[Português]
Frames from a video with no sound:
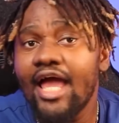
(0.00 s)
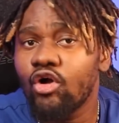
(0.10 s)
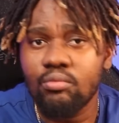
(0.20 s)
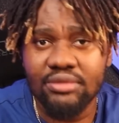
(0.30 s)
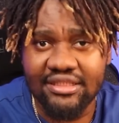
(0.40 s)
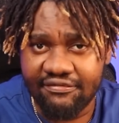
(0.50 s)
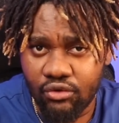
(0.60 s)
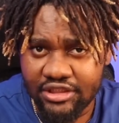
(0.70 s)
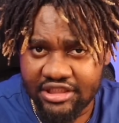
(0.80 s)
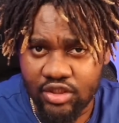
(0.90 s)
É como se
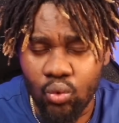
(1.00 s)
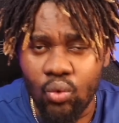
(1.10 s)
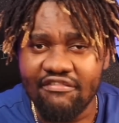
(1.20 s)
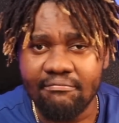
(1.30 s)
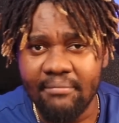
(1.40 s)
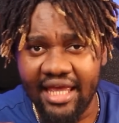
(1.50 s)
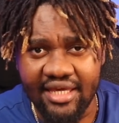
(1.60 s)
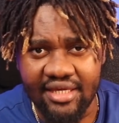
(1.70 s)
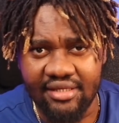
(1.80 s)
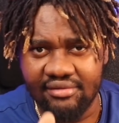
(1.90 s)
fosse o
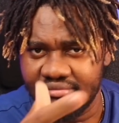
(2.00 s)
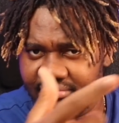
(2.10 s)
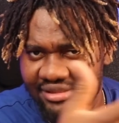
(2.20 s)
FBI